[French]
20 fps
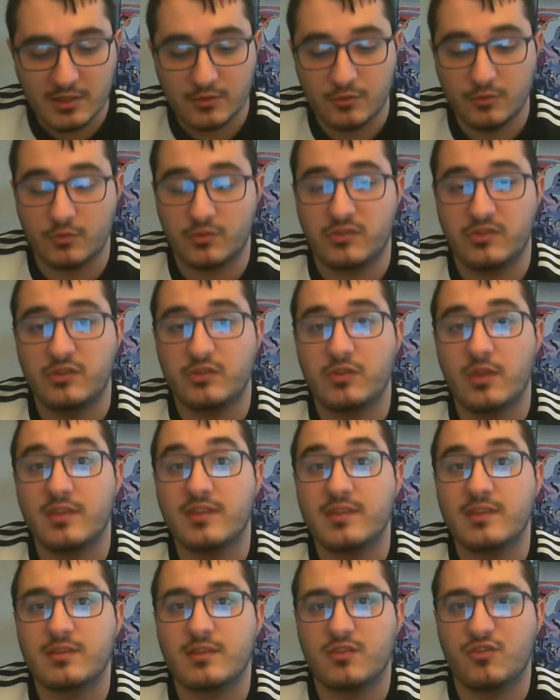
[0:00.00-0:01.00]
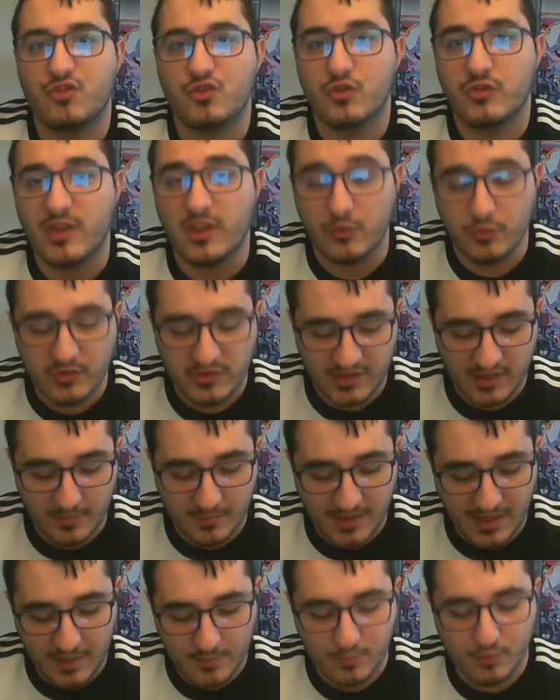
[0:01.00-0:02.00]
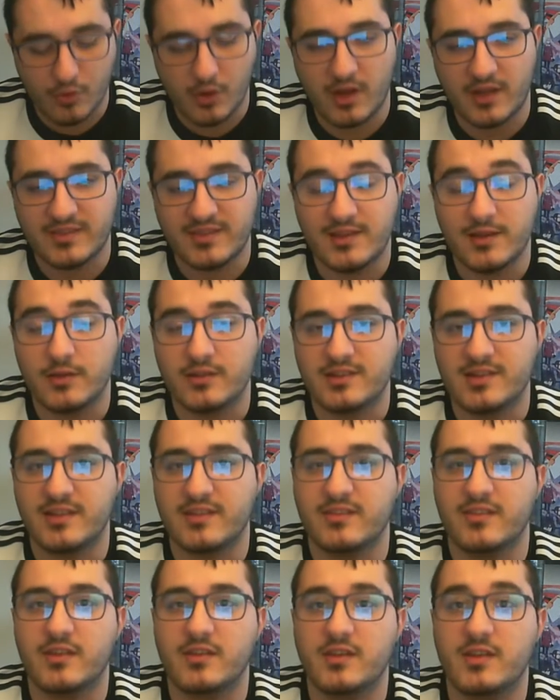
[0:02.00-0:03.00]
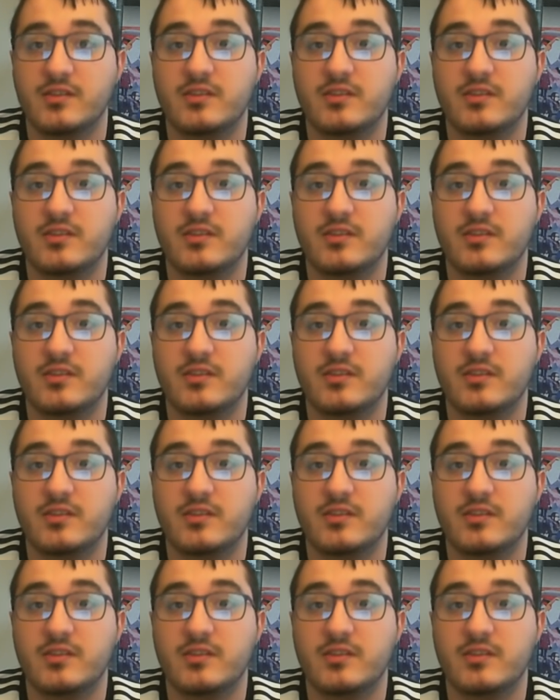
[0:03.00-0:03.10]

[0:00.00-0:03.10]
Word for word: Donc si tu as des choses à nous dire par rapport à Talentless Nana,